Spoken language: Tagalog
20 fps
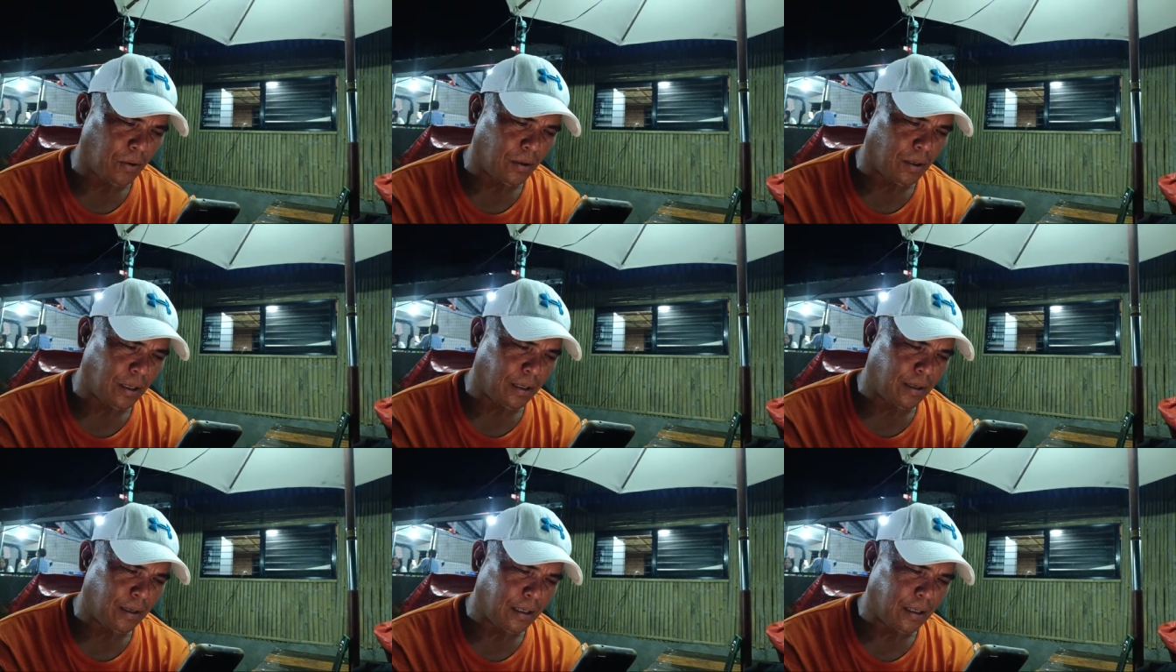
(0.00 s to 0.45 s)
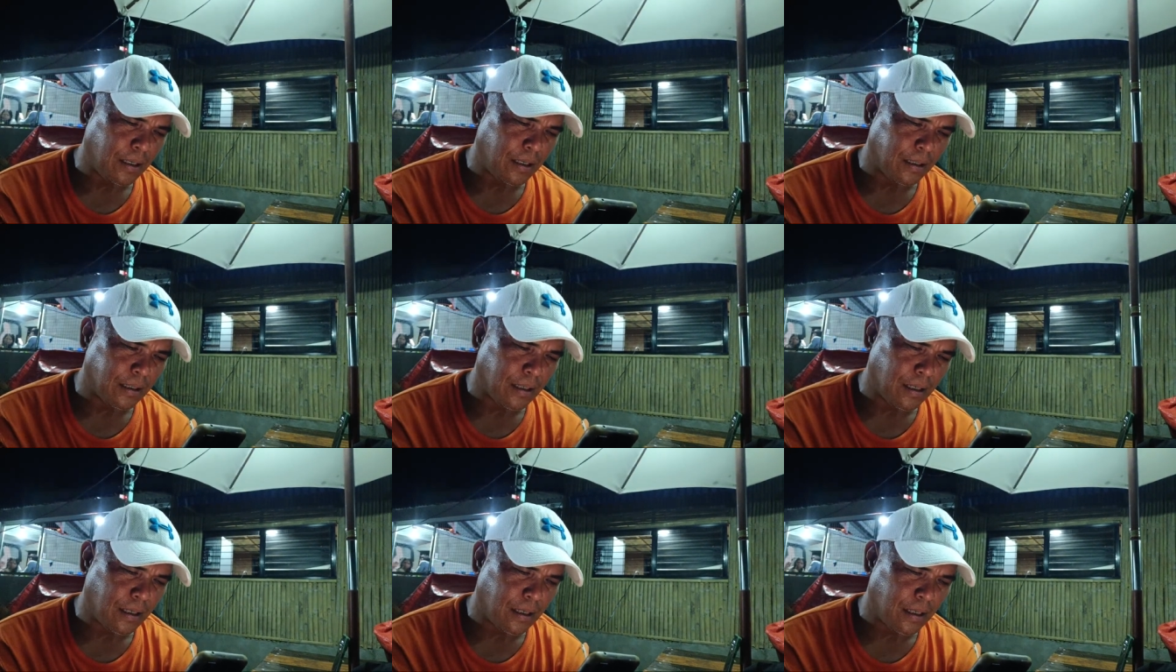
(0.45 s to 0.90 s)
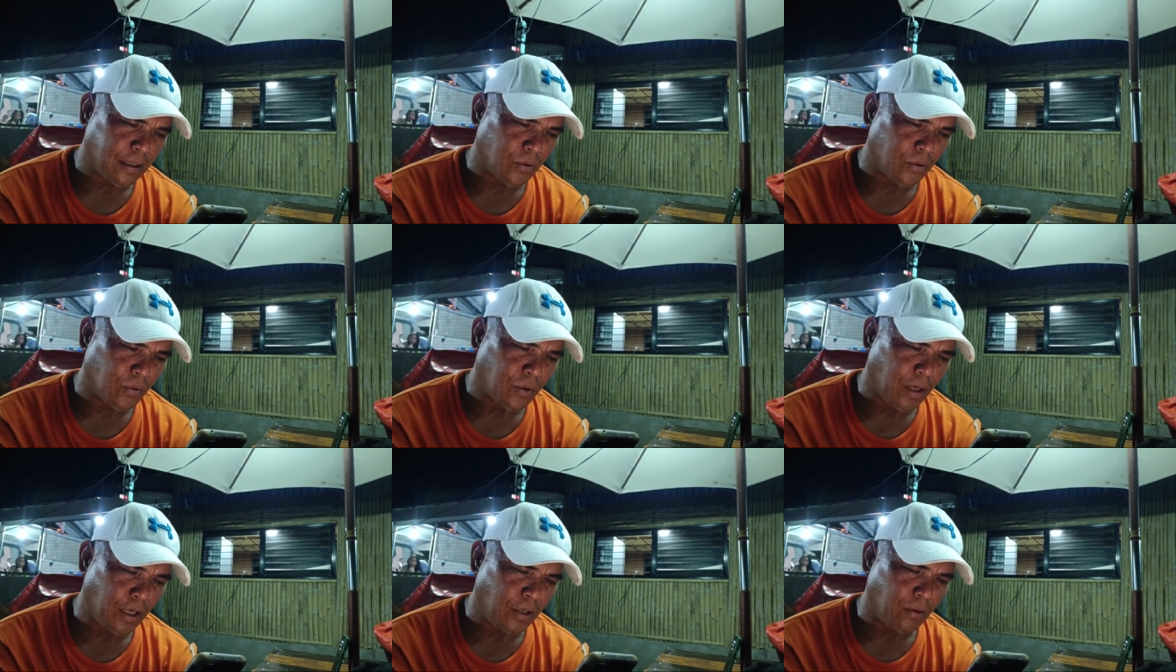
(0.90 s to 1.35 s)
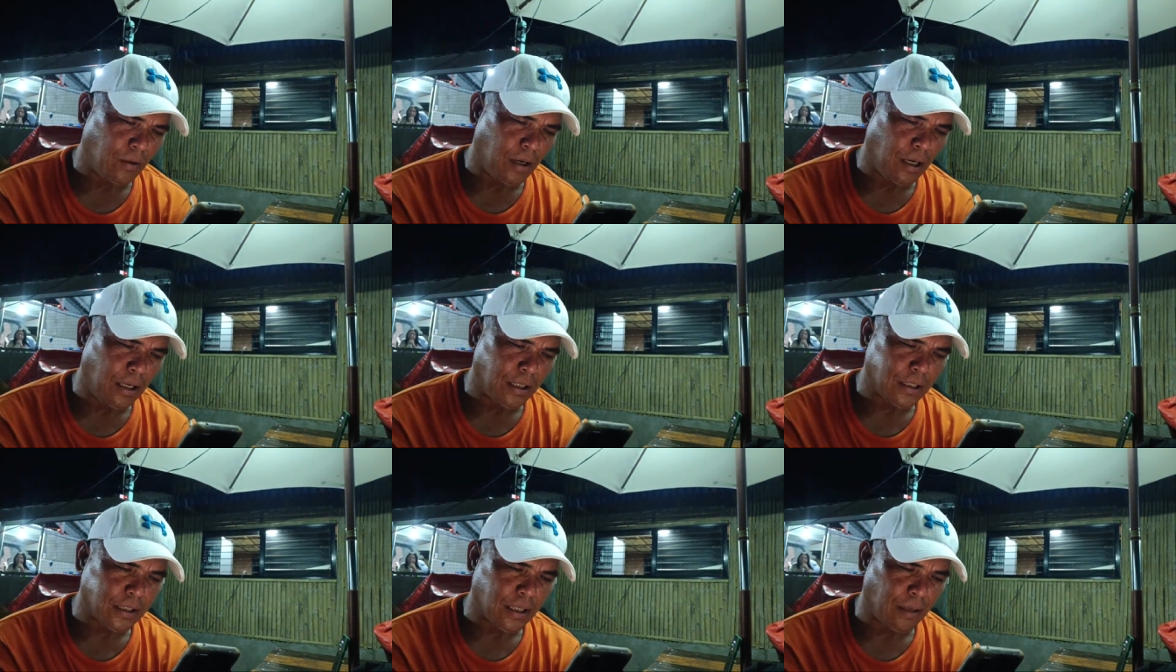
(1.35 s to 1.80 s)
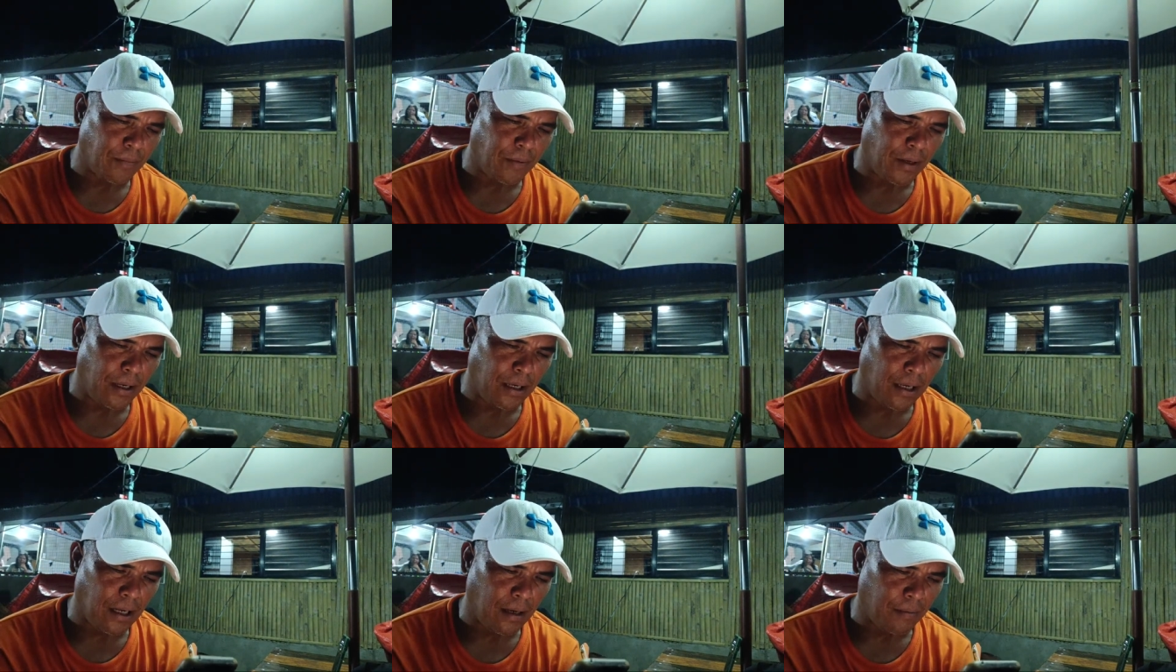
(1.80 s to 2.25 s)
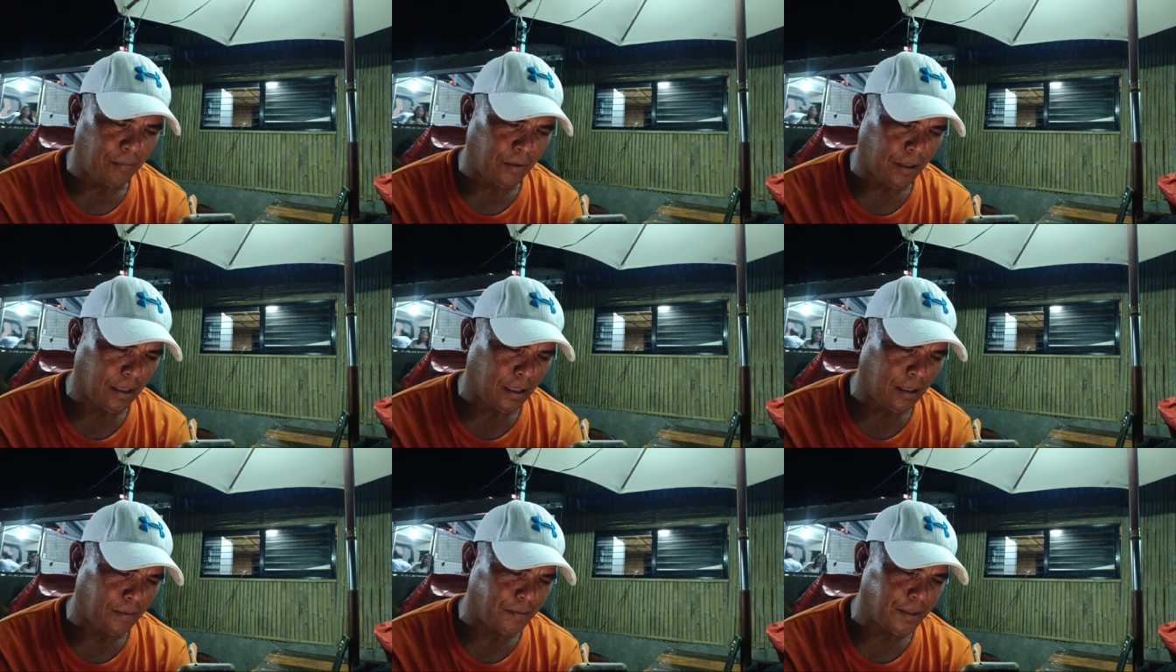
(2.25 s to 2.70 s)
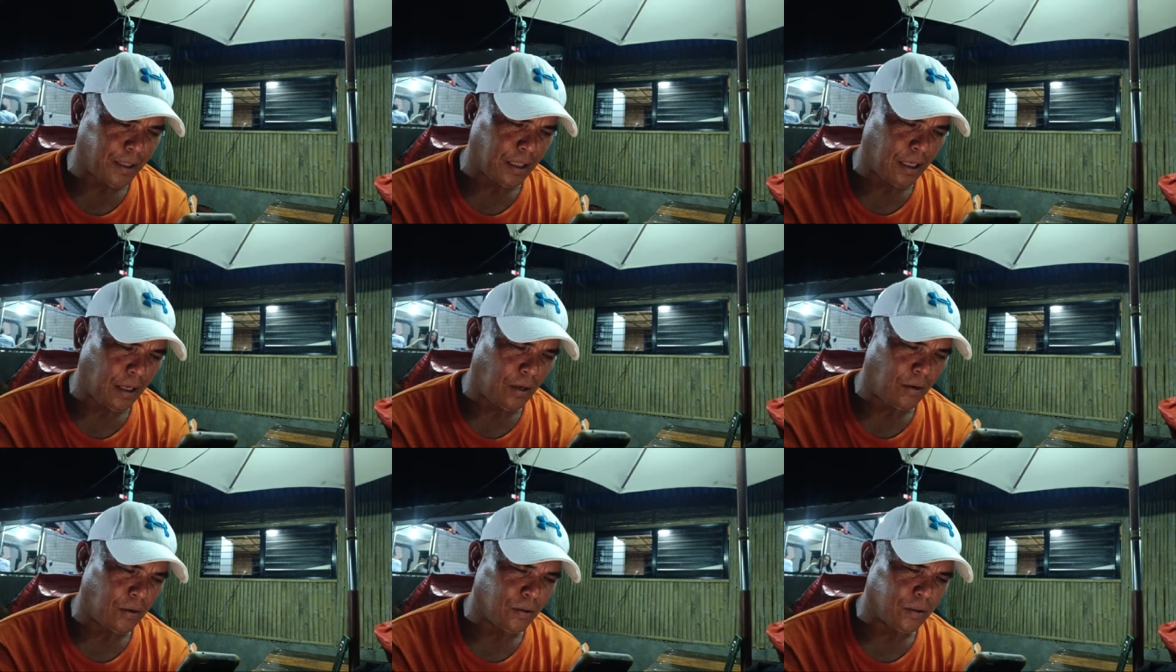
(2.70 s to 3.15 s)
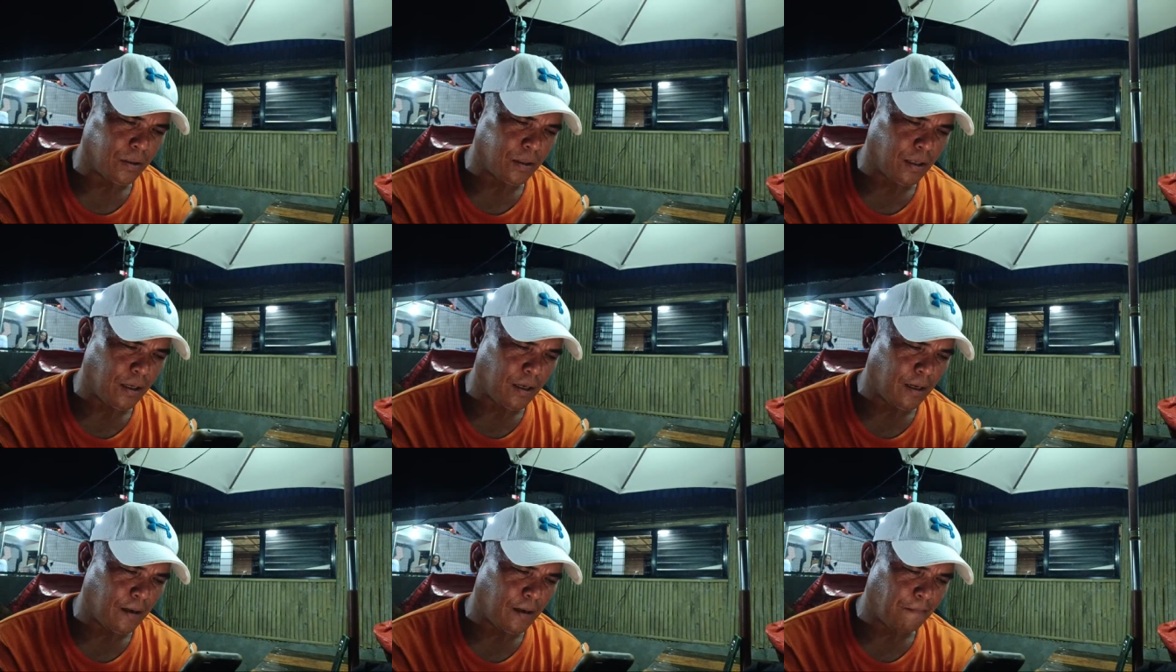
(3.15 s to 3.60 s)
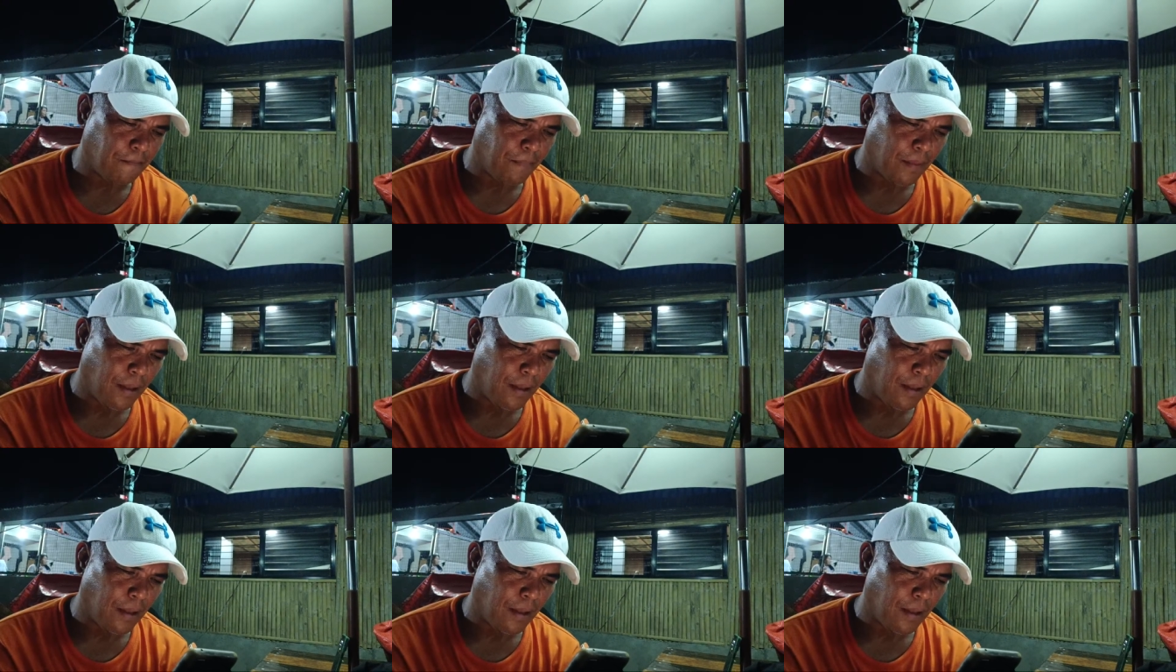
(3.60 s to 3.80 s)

Ayan, uh, Tukayong Alex Camela, mega love shout out. Uh,